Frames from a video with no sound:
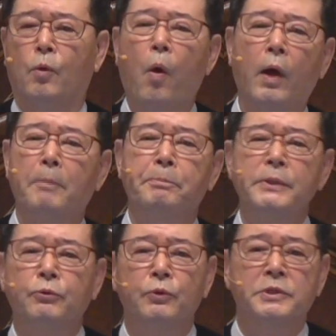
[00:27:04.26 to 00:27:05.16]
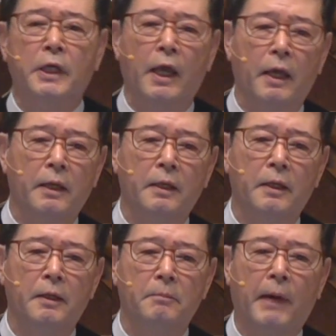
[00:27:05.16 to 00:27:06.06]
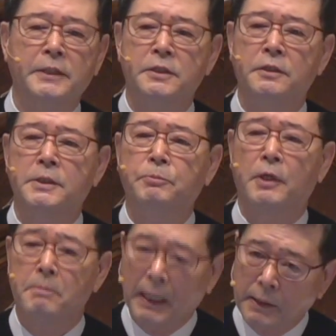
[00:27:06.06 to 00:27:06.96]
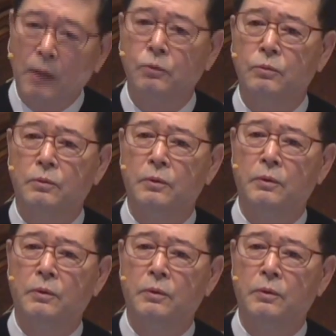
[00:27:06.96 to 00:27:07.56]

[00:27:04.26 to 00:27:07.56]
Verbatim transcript: 코가 삐뚤어지게 마시는 집들이 많다고.